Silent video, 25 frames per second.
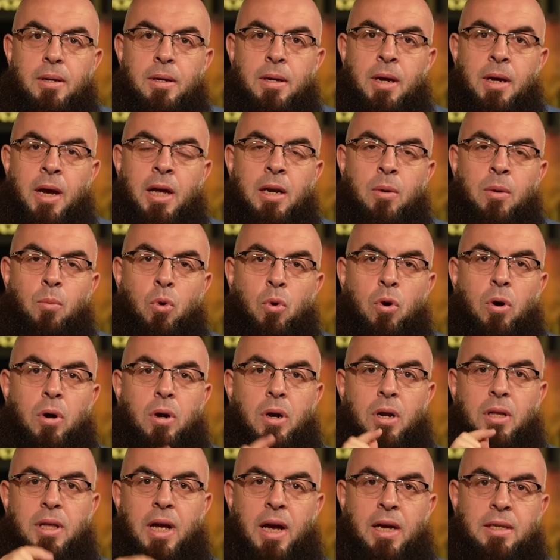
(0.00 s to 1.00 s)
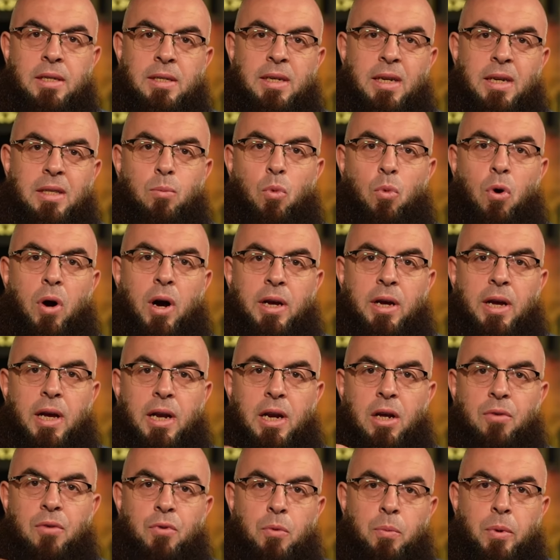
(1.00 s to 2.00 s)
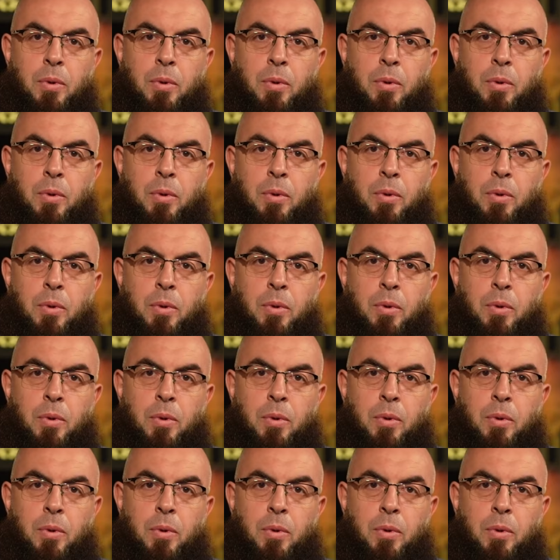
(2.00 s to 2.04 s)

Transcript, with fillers: يعني مجرد هزات معينه في